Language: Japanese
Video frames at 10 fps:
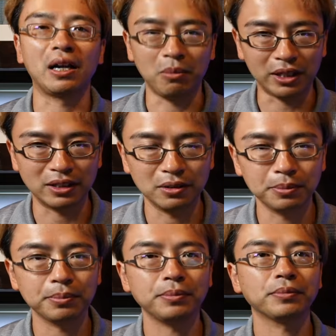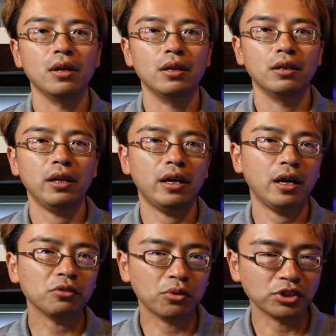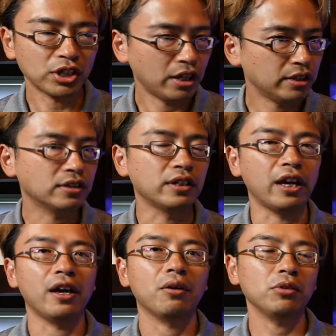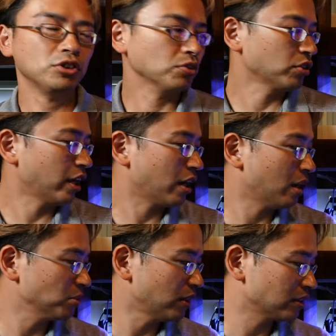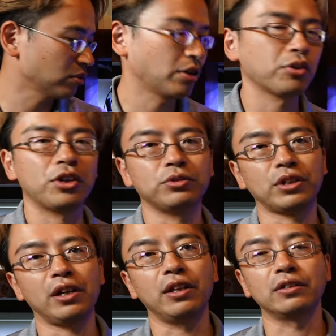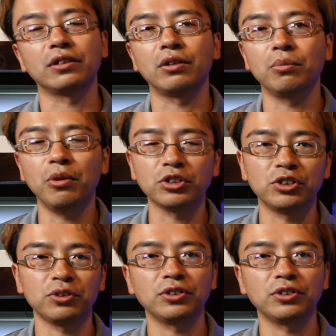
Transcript: ありますであとこちらですねこれちょっとね株はそんなに大きくないんですけども白